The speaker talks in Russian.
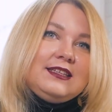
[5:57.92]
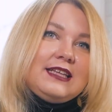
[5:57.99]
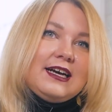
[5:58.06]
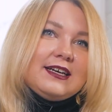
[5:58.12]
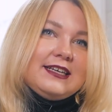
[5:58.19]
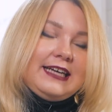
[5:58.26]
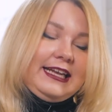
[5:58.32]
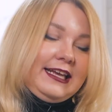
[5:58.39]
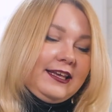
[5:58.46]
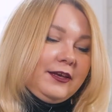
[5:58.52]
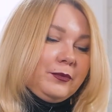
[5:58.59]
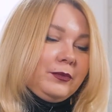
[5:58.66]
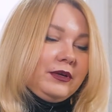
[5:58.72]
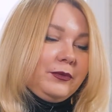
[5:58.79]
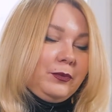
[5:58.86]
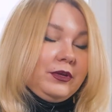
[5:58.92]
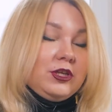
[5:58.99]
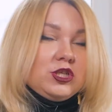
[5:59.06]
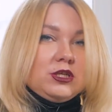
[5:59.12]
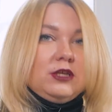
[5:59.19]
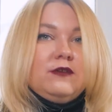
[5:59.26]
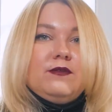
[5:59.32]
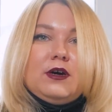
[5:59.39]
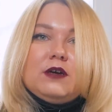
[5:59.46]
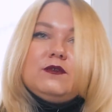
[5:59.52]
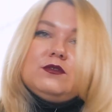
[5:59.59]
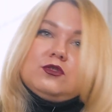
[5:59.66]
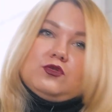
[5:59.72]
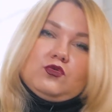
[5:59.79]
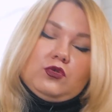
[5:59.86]
Итак, коллеги, мы перешли в
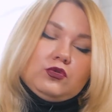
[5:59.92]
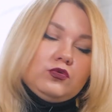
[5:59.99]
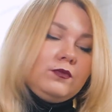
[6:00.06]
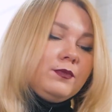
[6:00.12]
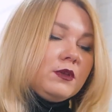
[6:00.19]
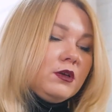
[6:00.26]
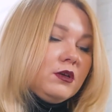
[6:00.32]
аквазону.